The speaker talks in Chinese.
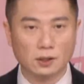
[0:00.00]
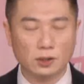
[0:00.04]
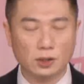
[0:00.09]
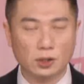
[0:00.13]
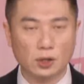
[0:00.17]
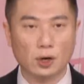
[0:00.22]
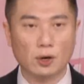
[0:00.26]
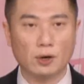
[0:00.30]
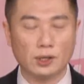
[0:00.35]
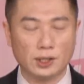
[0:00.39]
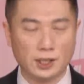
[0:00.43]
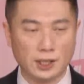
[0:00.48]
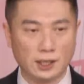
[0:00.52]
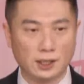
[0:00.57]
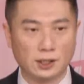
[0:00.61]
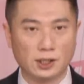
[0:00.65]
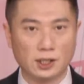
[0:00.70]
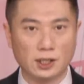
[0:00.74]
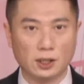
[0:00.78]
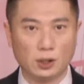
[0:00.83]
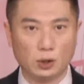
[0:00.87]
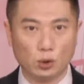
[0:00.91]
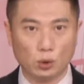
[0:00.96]
就已经
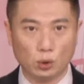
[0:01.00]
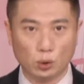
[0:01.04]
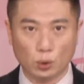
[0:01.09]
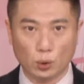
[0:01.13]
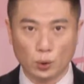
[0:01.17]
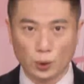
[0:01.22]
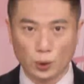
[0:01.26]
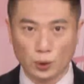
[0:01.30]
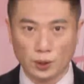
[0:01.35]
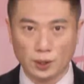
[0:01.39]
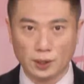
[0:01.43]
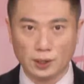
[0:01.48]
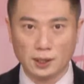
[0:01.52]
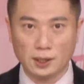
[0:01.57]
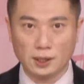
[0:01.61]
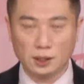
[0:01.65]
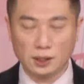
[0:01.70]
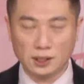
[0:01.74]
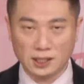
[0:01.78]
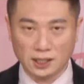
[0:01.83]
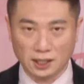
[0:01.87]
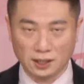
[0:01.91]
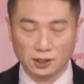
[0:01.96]
是属于
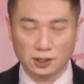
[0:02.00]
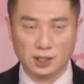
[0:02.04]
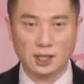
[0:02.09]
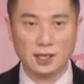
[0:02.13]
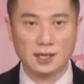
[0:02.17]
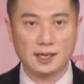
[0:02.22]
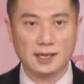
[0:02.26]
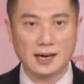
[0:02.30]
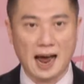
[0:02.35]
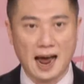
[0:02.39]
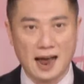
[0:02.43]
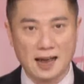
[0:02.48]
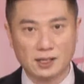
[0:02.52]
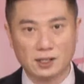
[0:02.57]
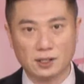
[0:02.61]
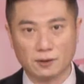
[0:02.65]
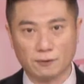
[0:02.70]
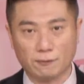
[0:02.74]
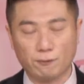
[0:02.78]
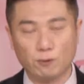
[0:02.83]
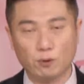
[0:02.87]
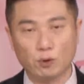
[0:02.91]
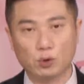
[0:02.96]
景气开始
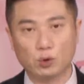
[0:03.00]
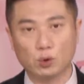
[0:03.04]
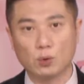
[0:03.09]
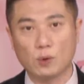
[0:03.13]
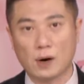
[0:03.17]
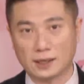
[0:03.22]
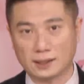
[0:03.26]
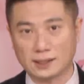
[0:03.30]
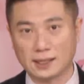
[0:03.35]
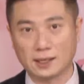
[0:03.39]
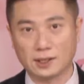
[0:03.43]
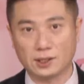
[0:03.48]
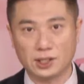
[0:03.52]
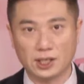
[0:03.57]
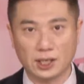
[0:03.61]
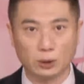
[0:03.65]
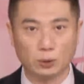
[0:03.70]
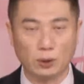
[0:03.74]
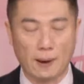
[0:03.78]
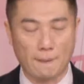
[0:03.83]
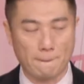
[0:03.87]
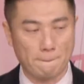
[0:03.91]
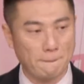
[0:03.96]
复苏往上的阶
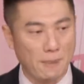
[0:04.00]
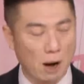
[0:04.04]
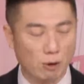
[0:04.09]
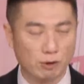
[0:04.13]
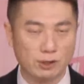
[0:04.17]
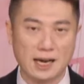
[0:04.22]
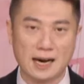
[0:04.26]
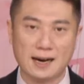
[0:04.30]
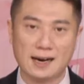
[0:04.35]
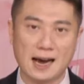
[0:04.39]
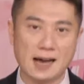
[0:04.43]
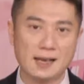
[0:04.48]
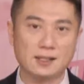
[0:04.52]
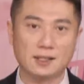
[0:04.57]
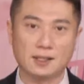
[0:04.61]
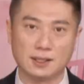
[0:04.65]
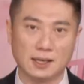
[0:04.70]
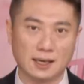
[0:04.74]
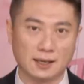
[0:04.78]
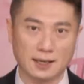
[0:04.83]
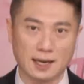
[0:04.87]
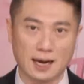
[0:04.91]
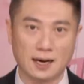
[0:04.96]
段，报价开始
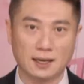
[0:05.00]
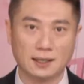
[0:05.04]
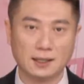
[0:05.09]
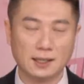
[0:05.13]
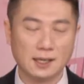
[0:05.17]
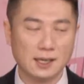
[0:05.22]
上扬。